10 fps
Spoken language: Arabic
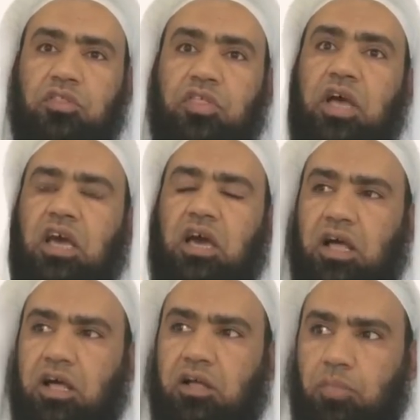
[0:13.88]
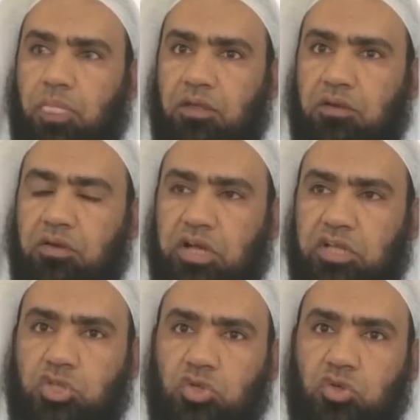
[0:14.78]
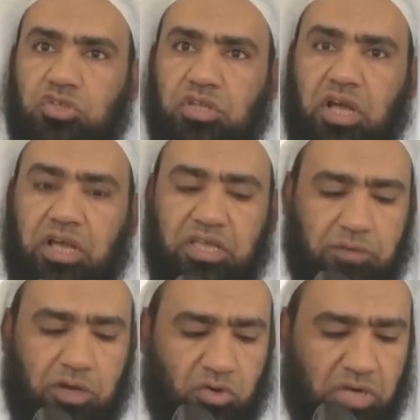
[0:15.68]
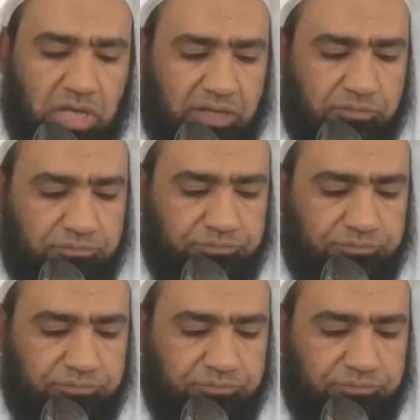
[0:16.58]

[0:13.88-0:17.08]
ذكر السيوطي رحمه الله